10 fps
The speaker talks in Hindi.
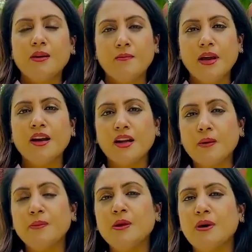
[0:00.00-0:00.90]
मैं अगर
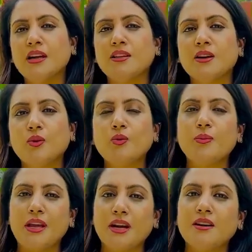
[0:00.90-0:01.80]
अपनी बात करूं
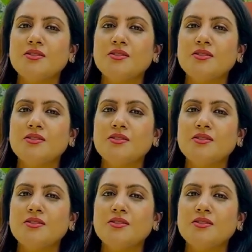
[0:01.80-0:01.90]
मेरा